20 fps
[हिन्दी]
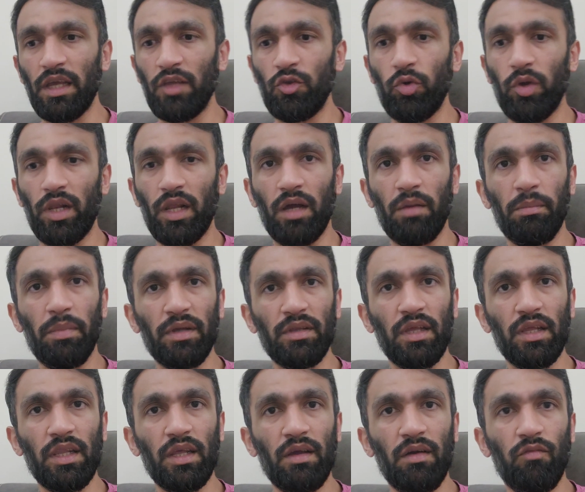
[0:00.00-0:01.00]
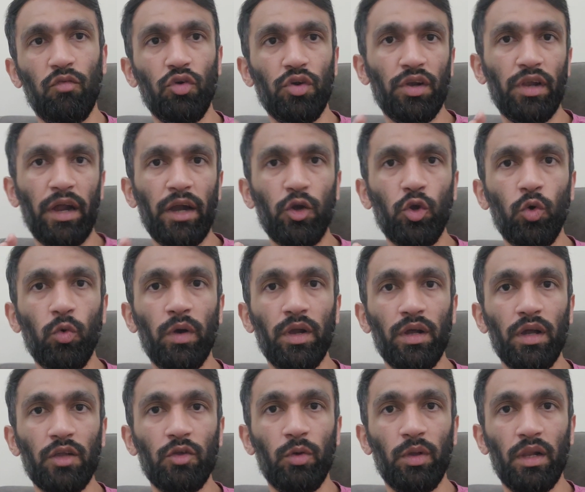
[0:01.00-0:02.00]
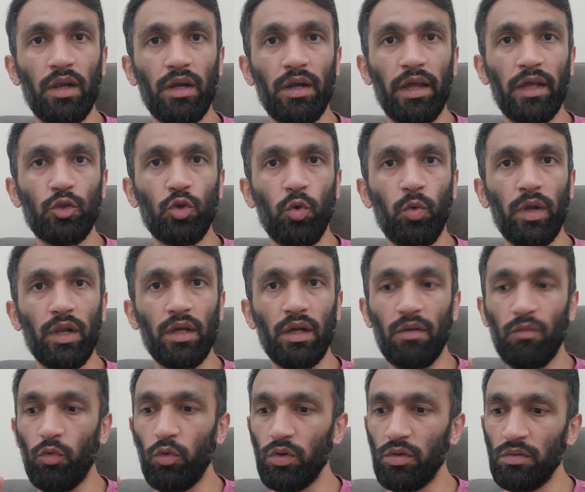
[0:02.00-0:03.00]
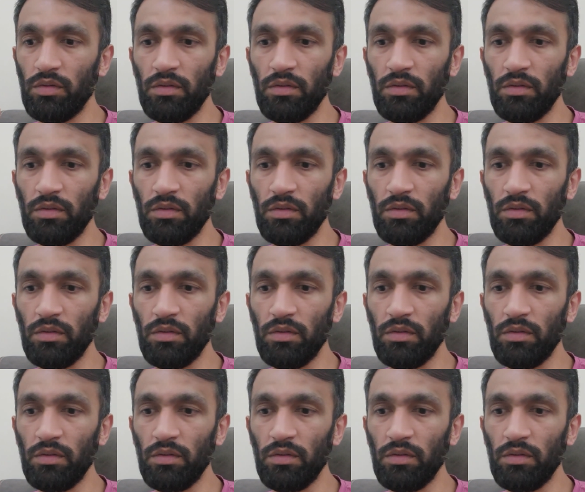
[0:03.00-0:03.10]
कि जो है ना पता नहीं अब वो डेथ ओवर का जो है ना डेथ ओवर का वो